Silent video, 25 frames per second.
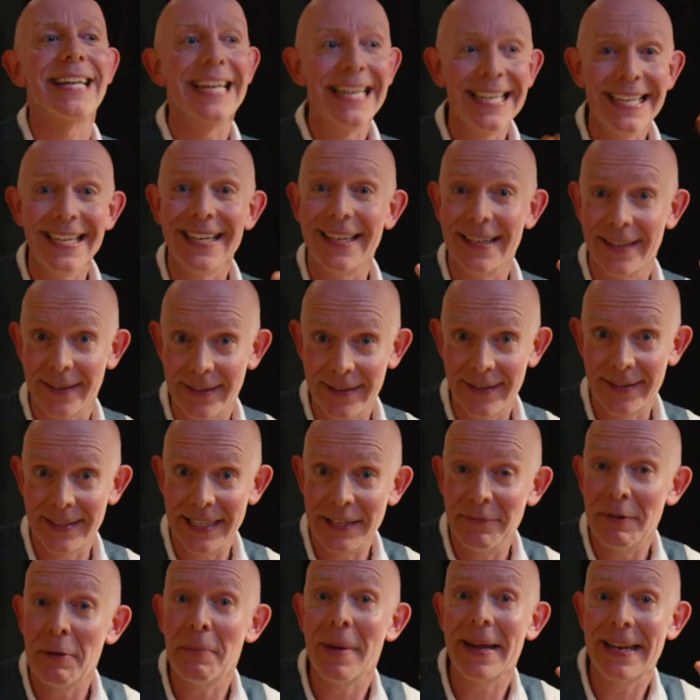Kind
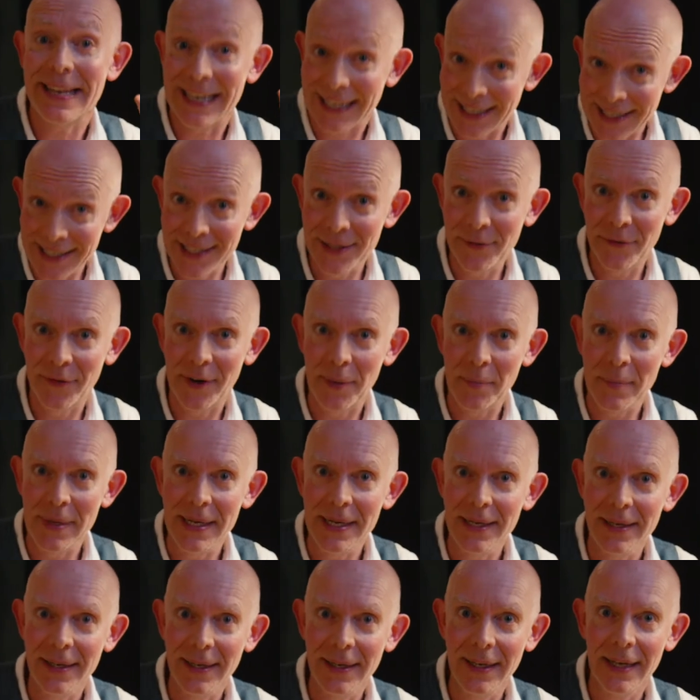sind wir mit der ganzen
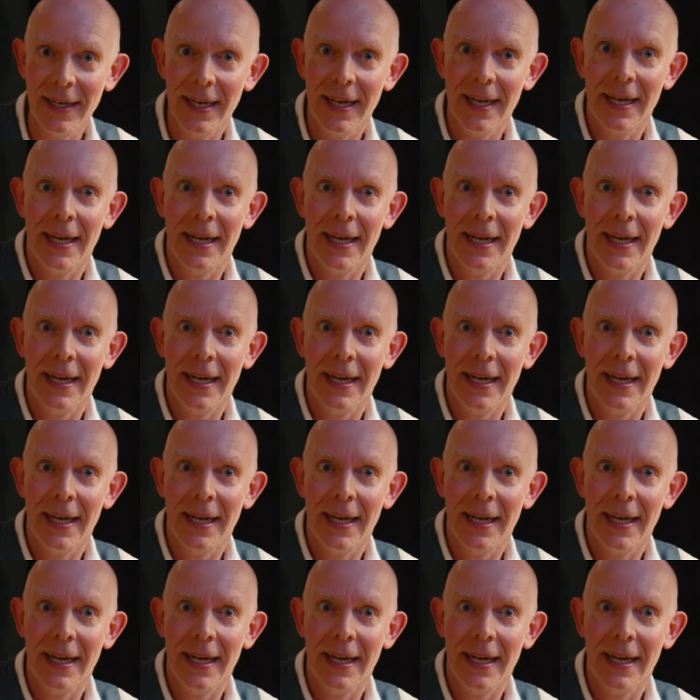Familie,